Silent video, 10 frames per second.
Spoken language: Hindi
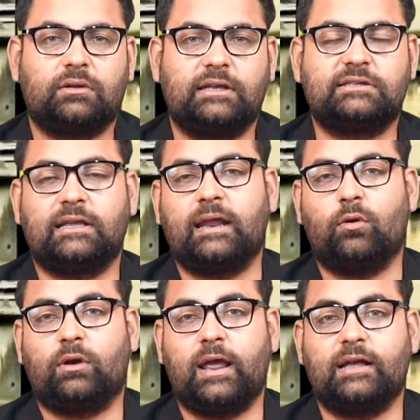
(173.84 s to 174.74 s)
किसी ने
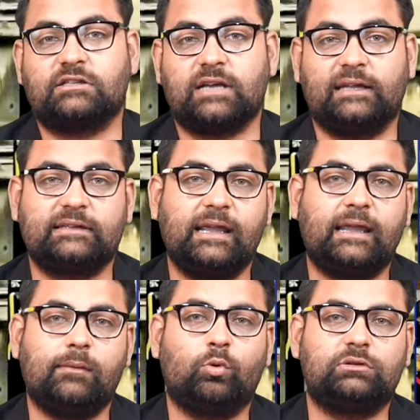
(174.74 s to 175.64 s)
उन्हें सादगी
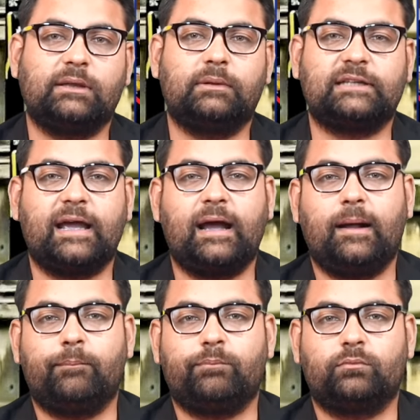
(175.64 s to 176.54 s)
की मूर्ति बताया
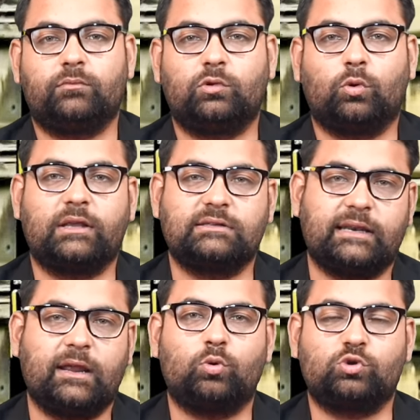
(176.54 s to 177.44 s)
तो किसी
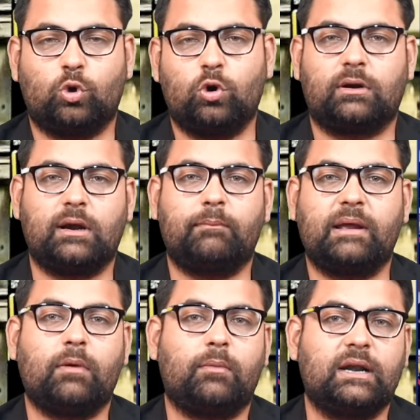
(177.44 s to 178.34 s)
ने कुछ और
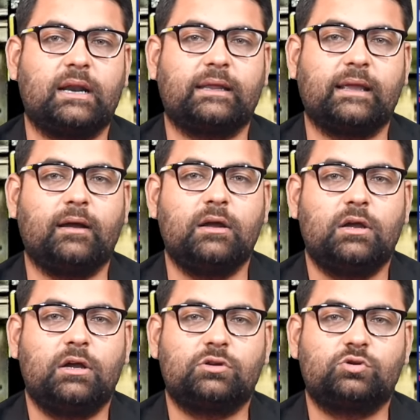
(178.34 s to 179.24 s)
महिमामंडन किया
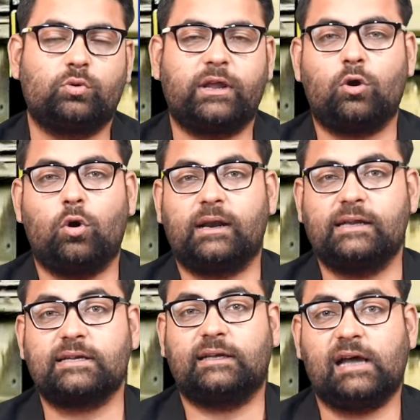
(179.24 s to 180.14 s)
क्योंकि
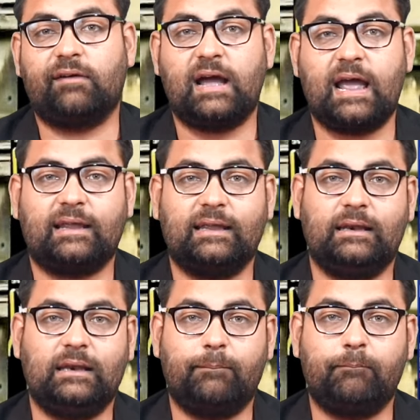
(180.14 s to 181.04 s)
कांग्रेस दावा है कि
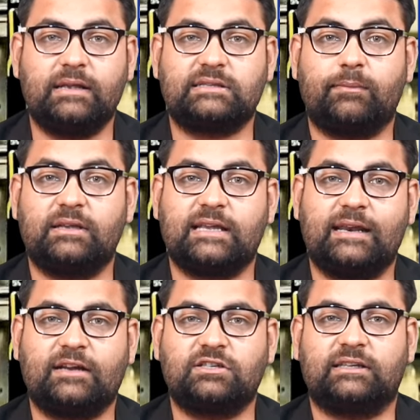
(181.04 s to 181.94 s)
लंबे समय से
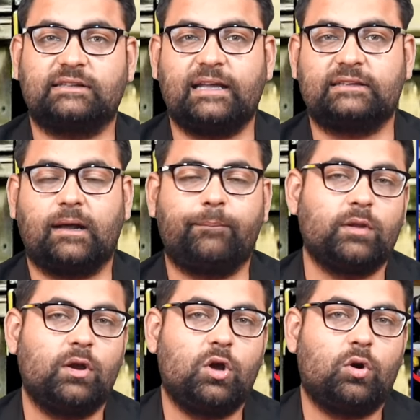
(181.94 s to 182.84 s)
लेक्चर तय था
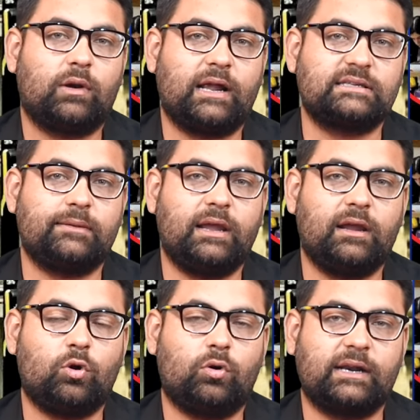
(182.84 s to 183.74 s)
और ऐसे
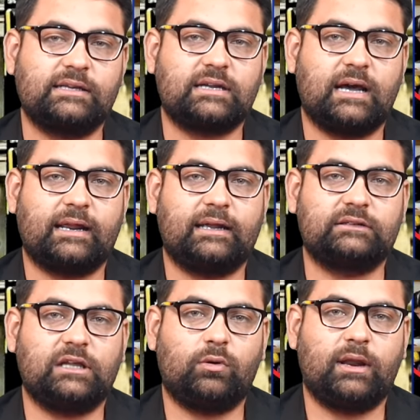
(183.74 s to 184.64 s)
में कांग्रेस
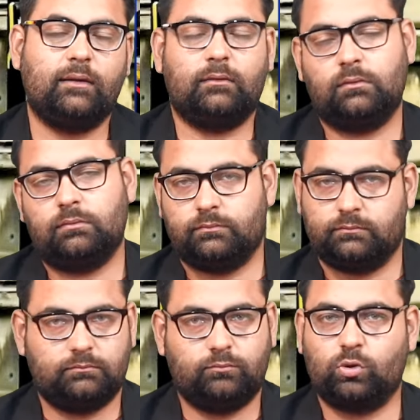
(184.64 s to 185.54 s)
कार्यकर्ताओं ने
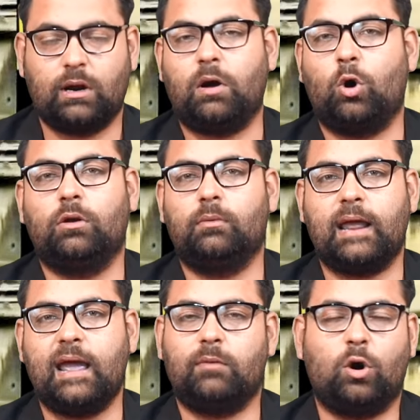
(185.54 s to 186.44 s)
पूरा माहौल
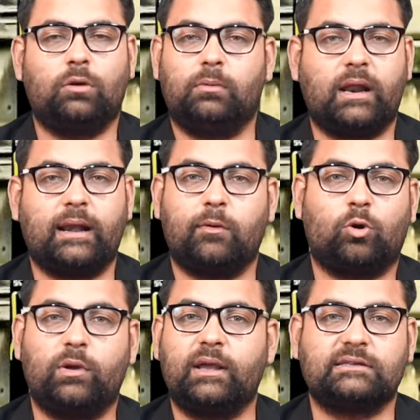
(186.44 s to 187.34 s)
बनाया माहौल बनाने में
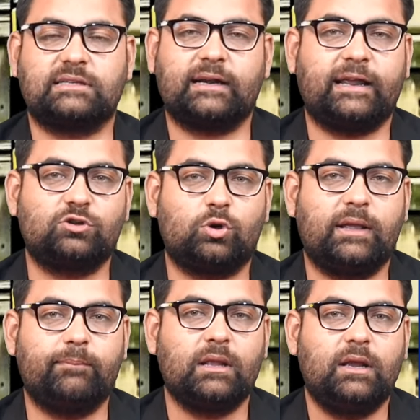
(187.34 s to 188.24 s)
कोई कसर नहीं
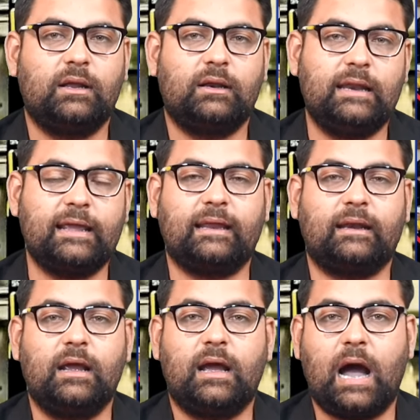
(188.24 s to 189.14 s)
छोड़ी लेकिन
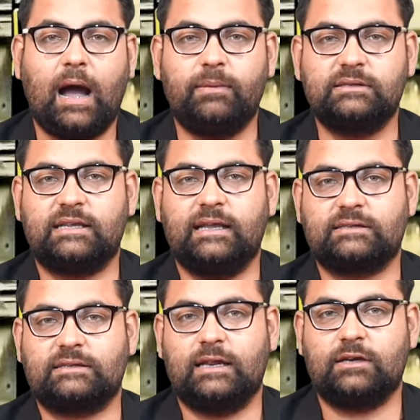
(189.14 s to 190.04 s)
अब इसकी
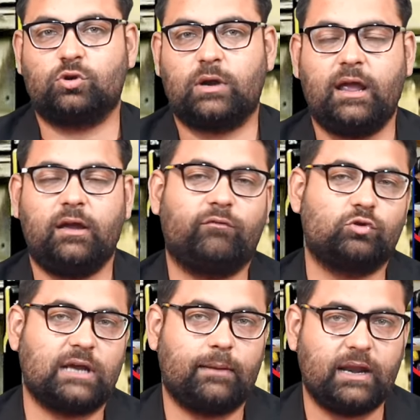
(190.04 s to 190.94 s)
असलियत जो है वो
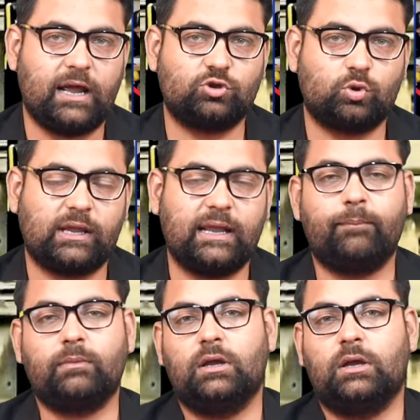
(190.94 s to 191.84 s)
सामने आ चुकी
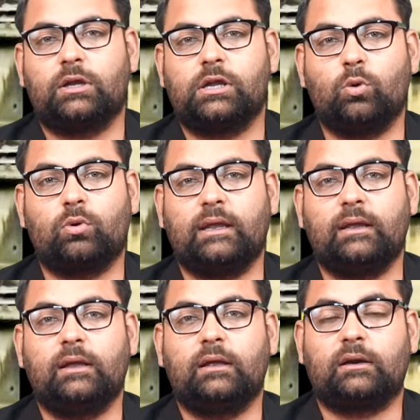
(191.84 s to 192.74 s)
है क्योंकि
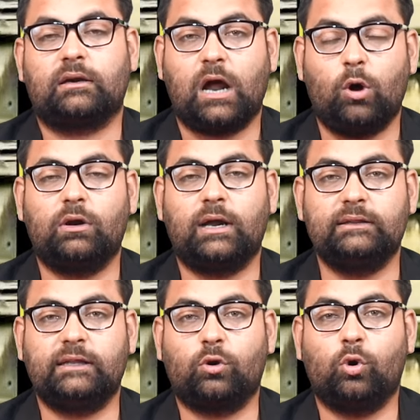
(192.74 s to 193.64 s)
राहुल
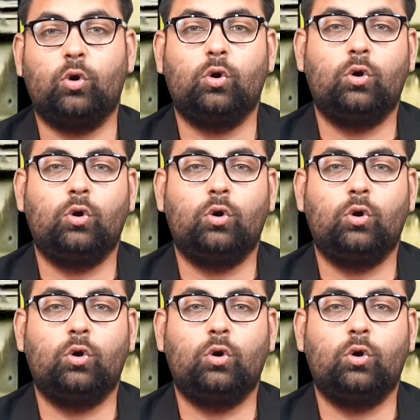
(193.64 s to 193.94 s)
गांधी को